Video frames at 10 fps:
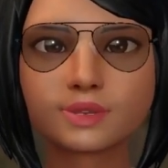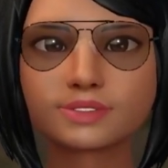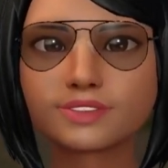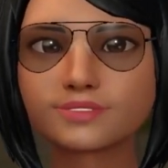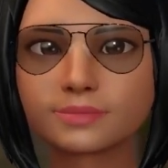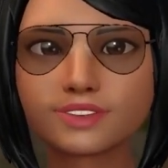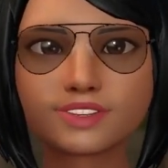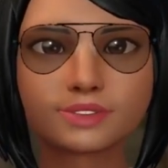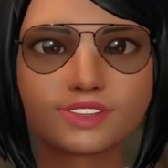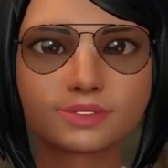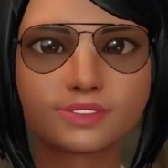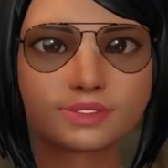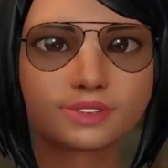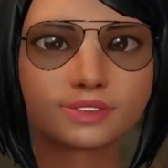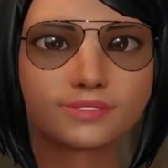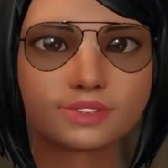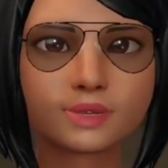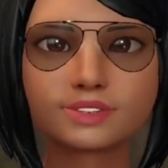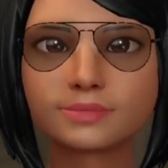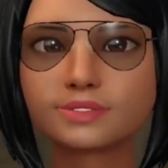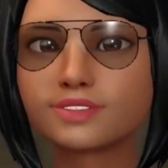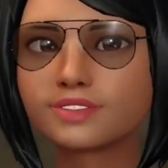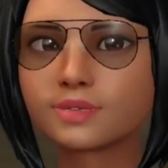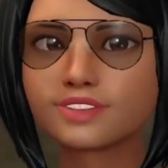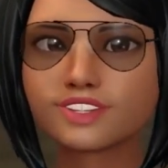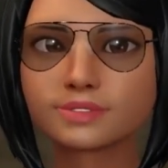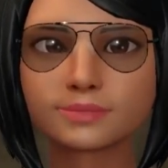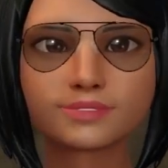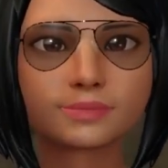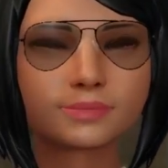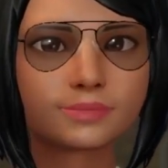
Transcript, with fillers: municipal en marzo y nuestra nueva persona favorita,